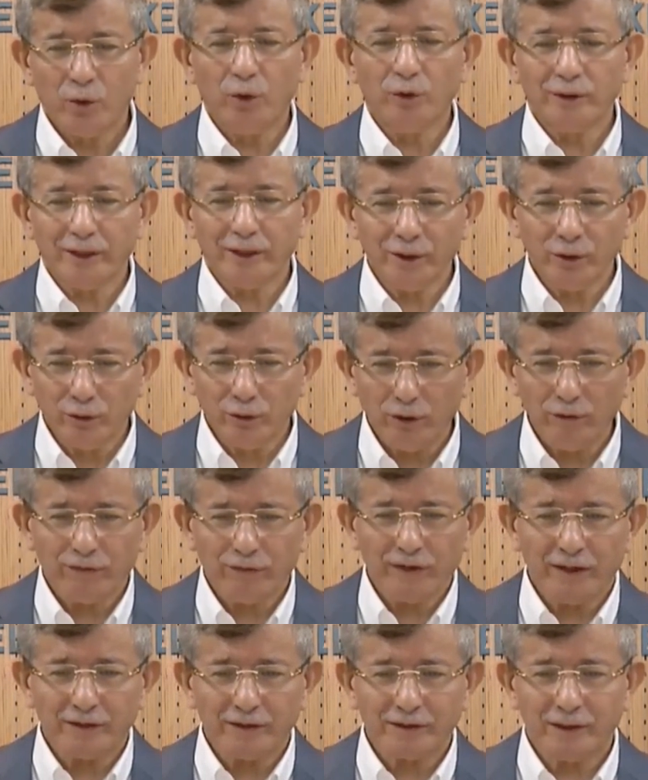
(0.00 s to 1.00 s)
onların
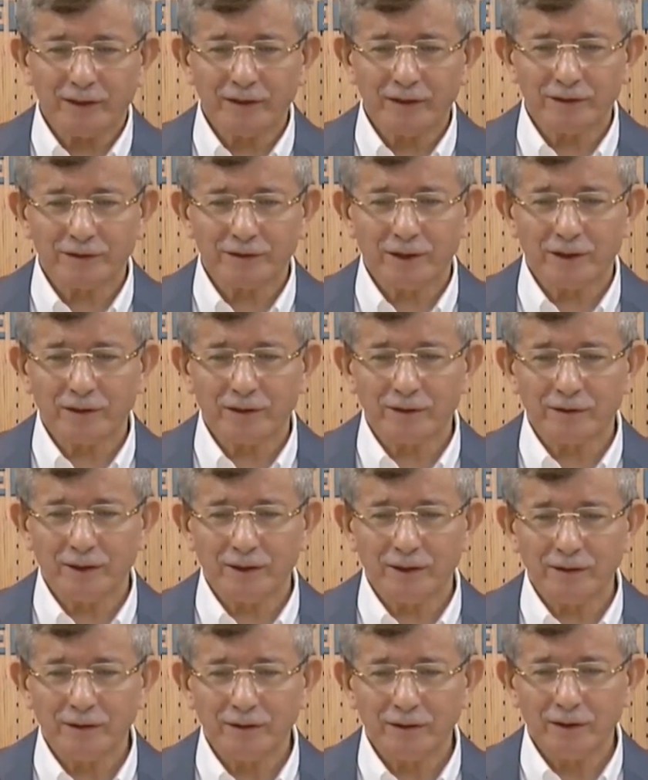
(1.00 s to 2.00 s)
konferanslarını
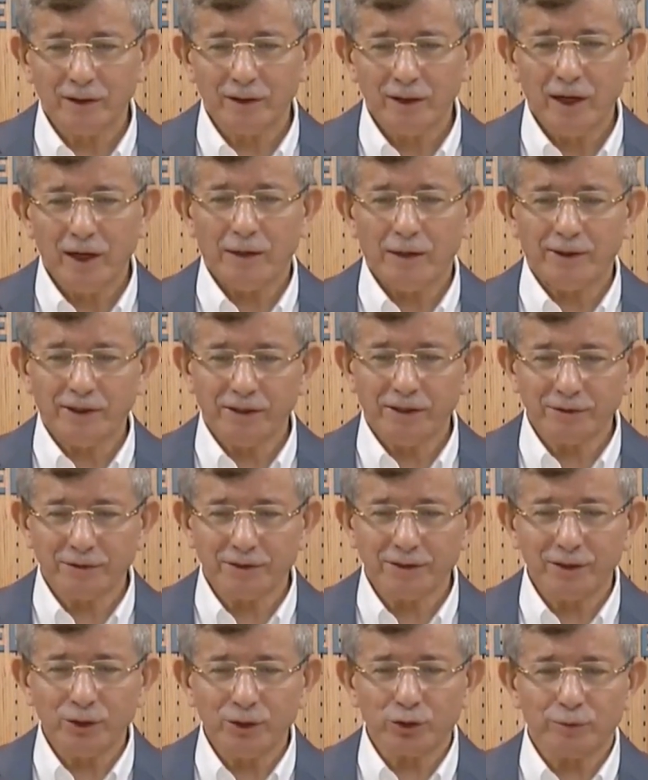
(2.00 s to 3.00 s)
yasaklatan ama
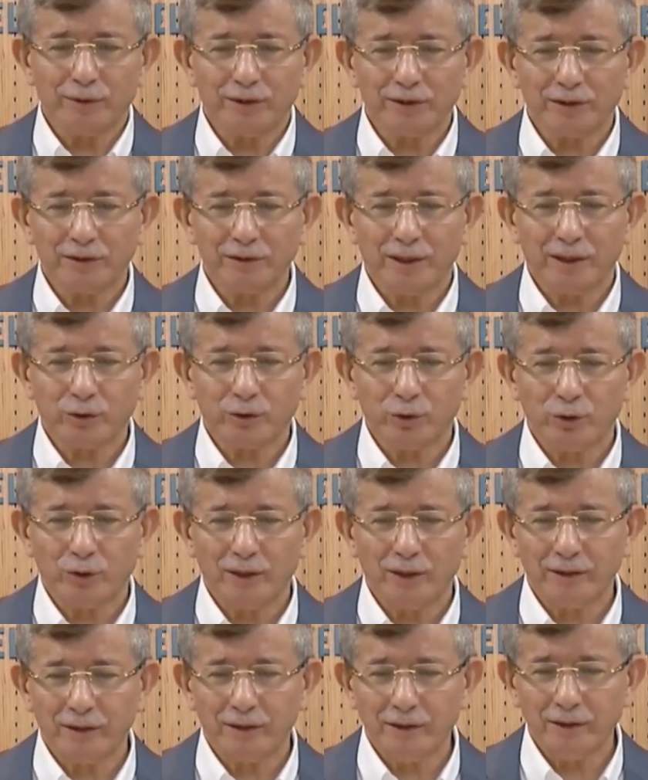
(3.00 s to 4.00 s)
28 Şubat'ın
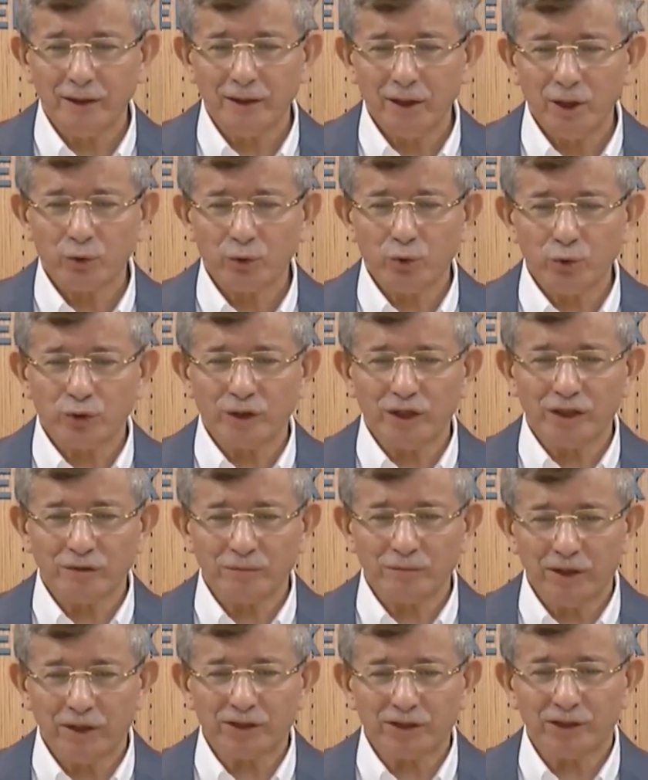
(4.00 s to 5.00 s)
aktörlerini
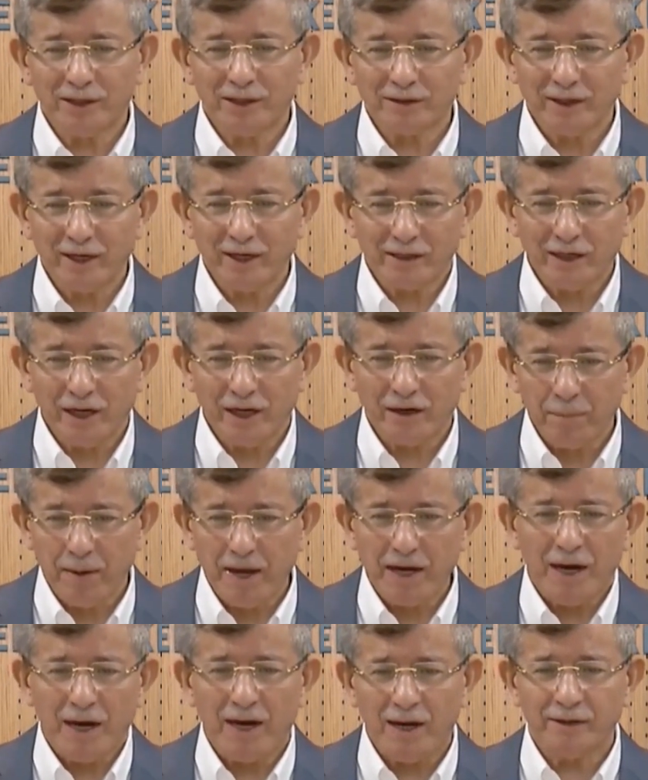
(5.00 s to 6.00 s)
Türkiye'nin başına tekrar
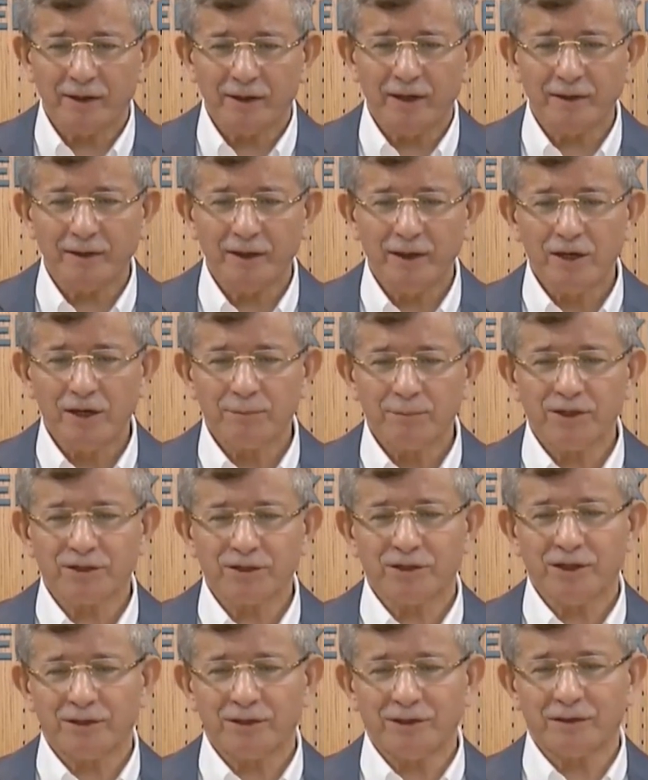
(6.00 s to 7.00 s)
bela eden
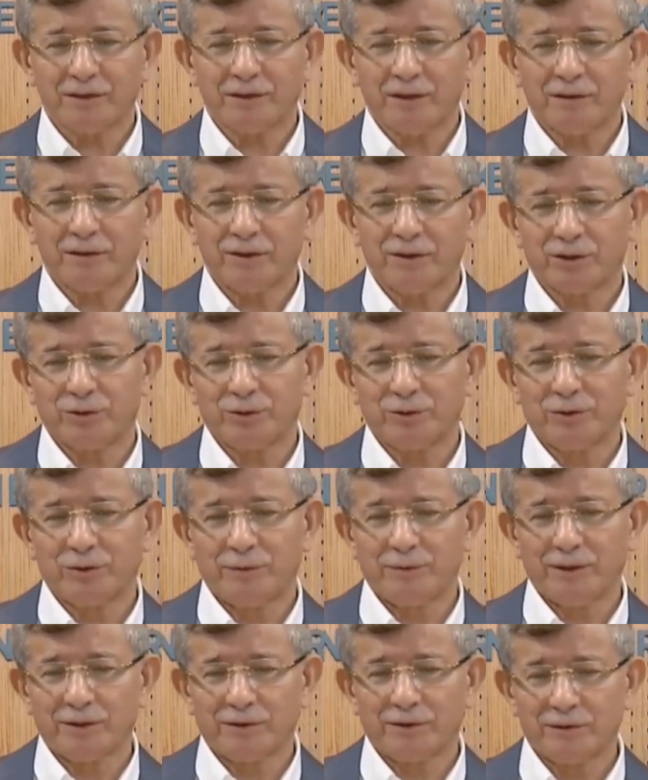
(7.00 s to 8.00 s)
bir siyaset anlayışını
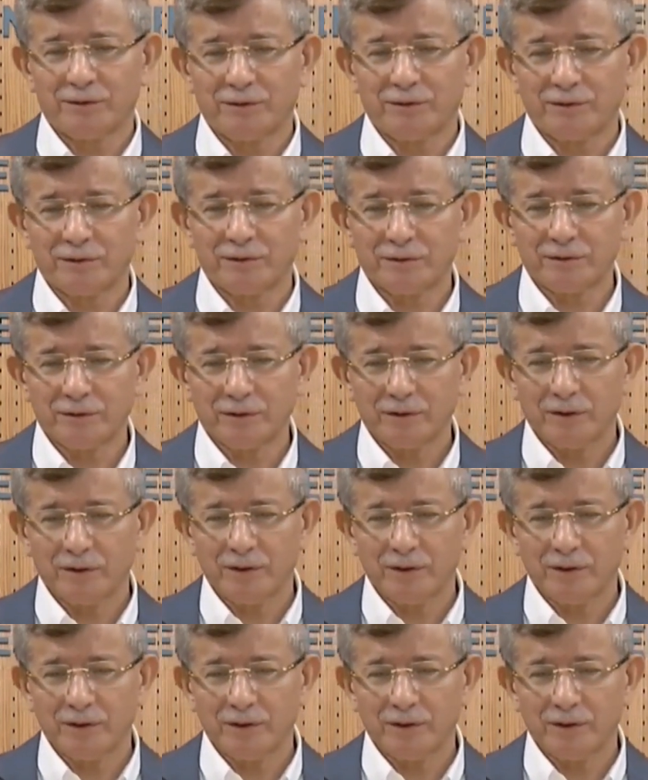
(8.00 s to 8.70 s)
gündeme getirdiniz.